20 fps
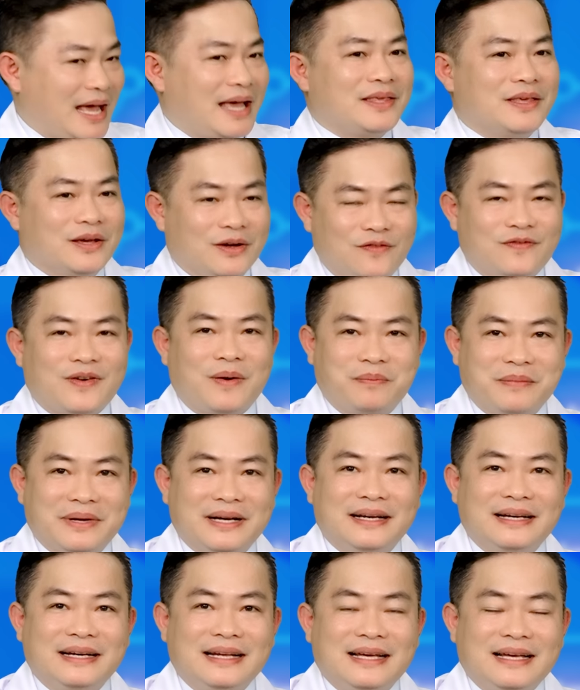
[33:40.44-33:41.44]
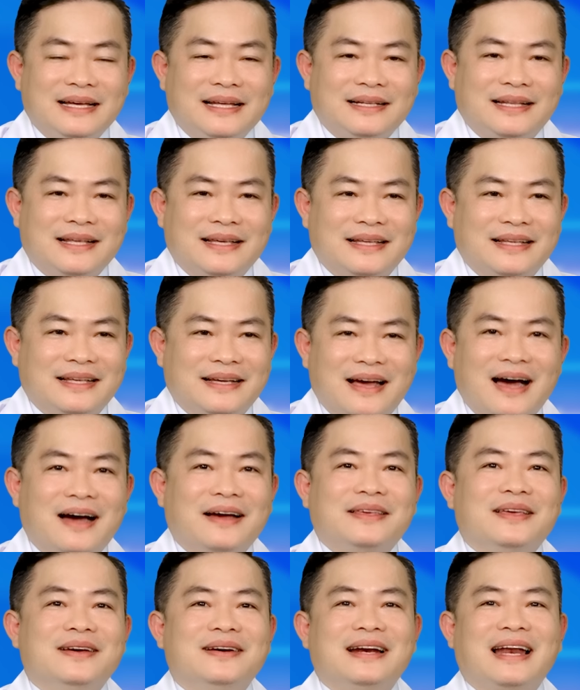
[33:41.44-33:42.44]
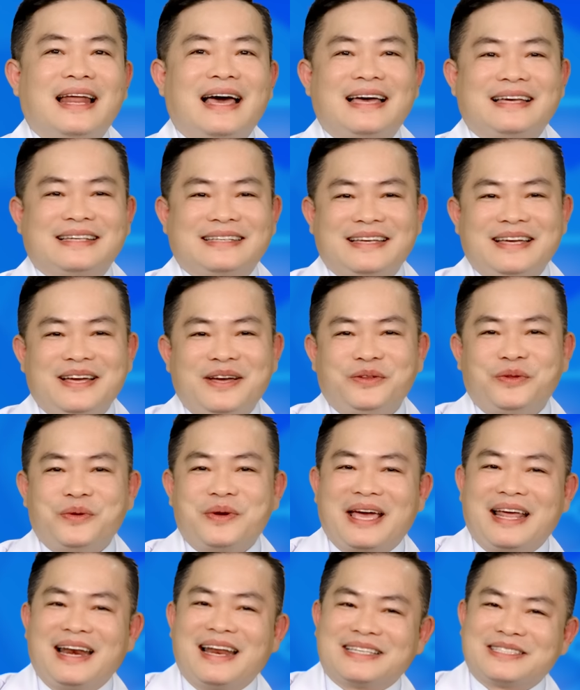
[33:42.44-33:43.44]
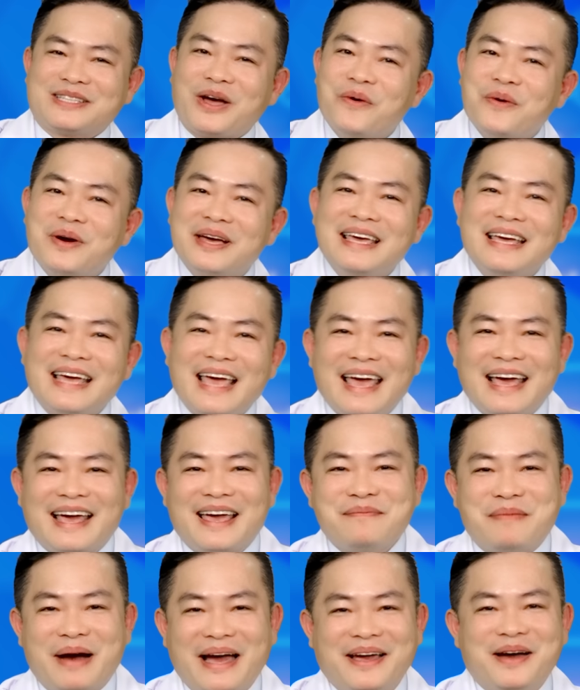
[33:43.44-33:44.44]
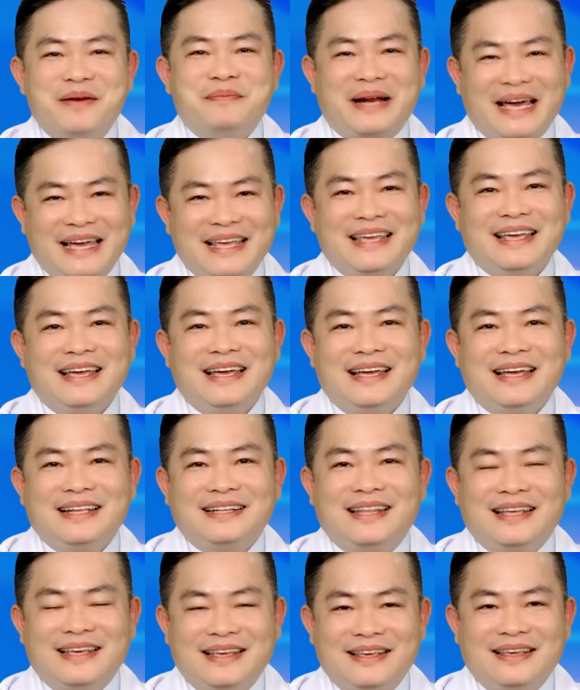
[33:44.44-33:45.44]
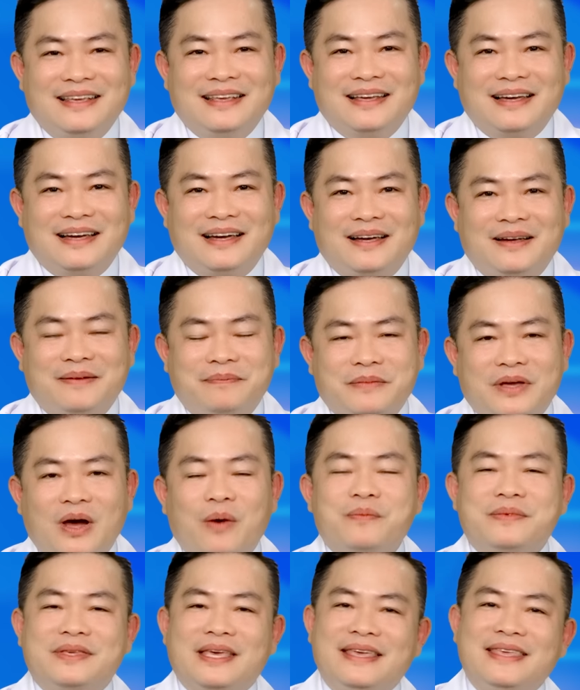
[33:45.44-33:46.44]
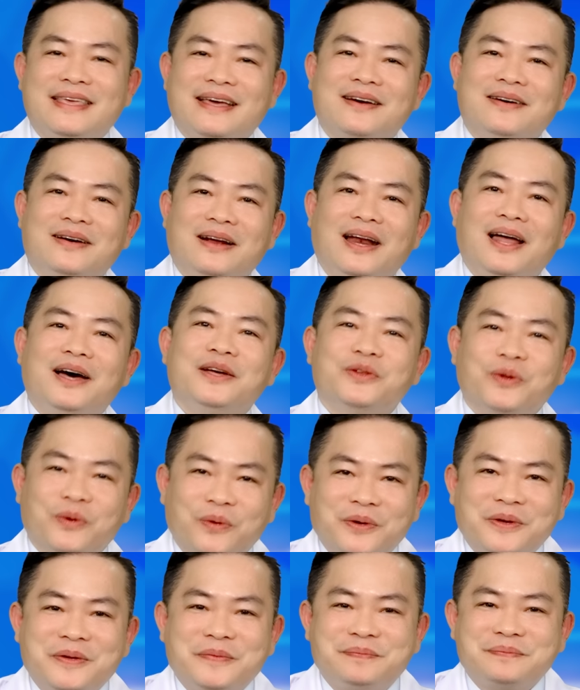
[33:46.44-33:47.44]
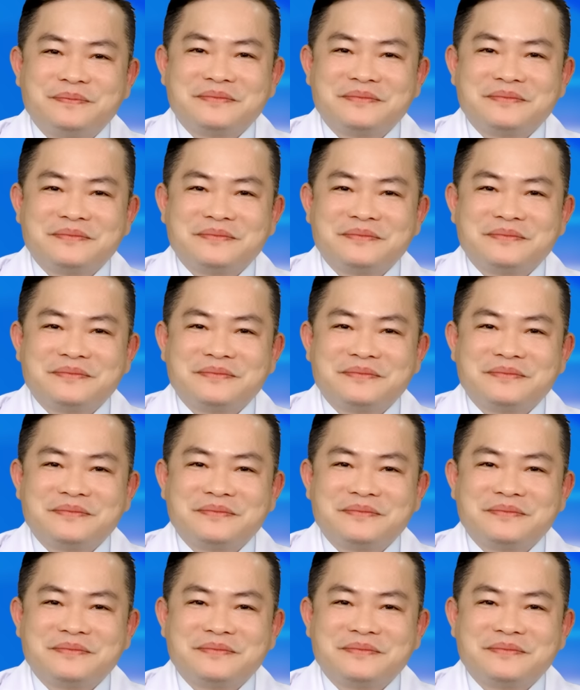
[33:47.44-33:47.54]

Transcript: Dự phòng bệnh thì gần như là tôi nghĩ là sau khi nghe cái bài hôm nay thì không chỉ những người lớn tuổi,